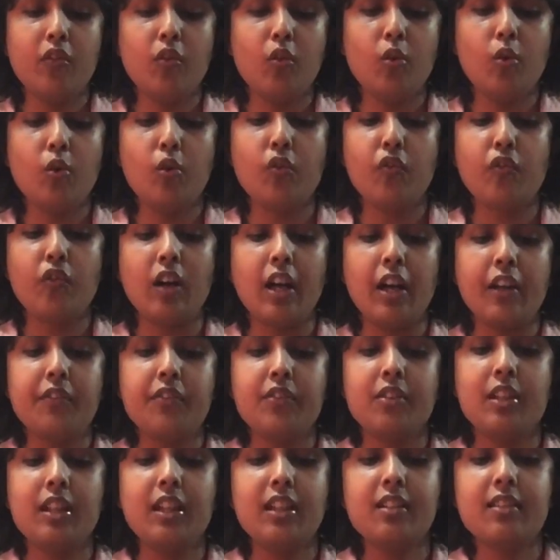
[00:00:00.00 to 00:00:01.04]
फोर फाइव
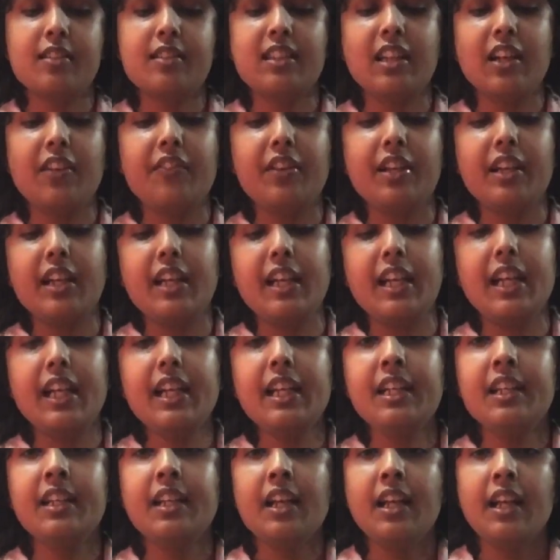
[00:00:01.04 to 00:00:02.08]
सिक्स सेवन
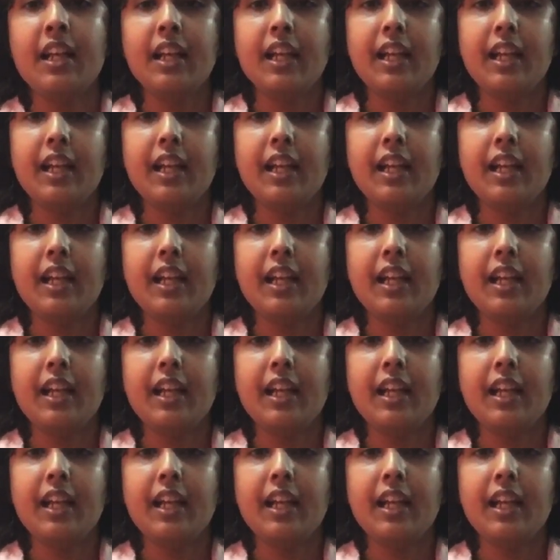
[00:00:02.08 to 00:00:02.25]
एट